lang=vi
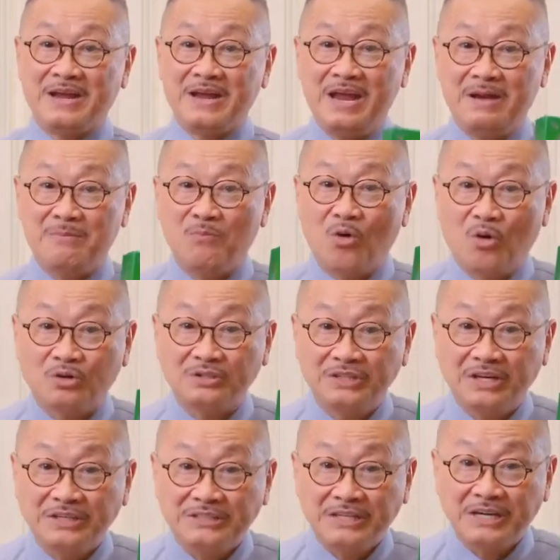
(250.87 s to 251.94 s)
để bổ
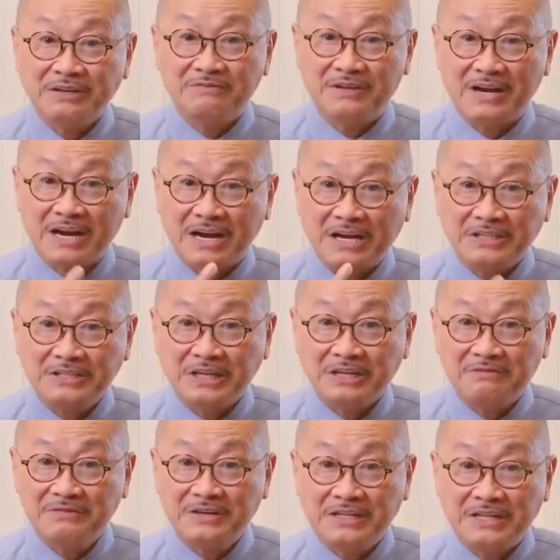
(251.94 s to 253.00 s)
dưỡng chất và các
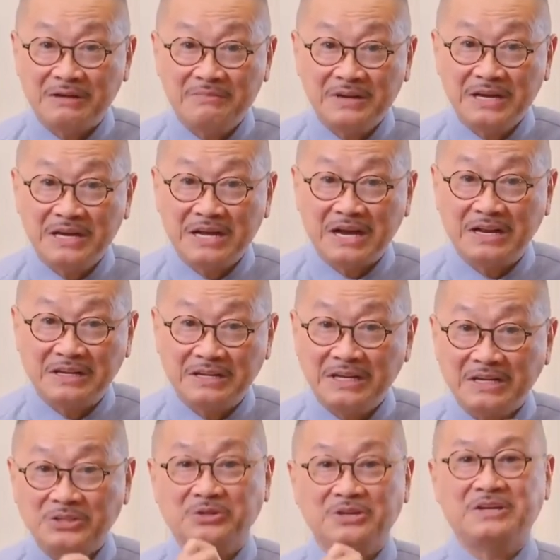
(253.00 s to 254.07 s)
chất vitamin cần
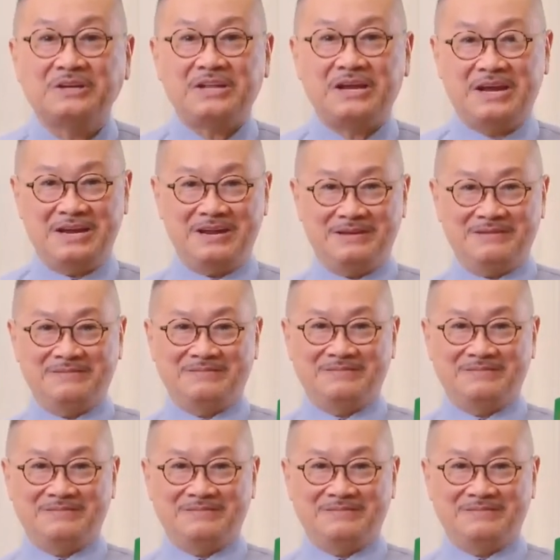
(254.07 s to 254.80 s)
thiết cho cơ thể